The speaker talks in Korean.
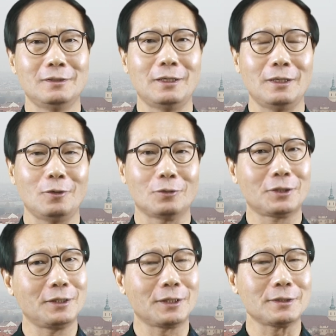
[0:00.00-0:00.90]
네,
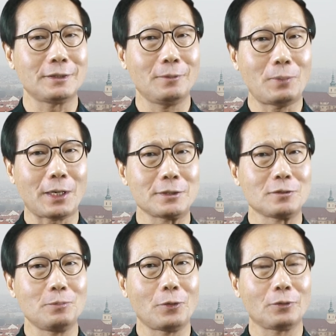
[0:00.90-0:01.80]
어떻게 되겠어요?
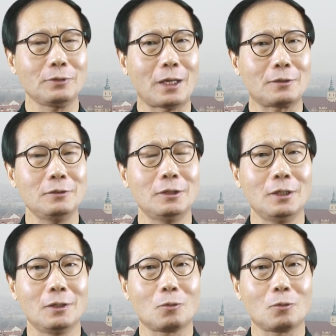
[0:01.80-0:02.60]
파킨슨 병은 나를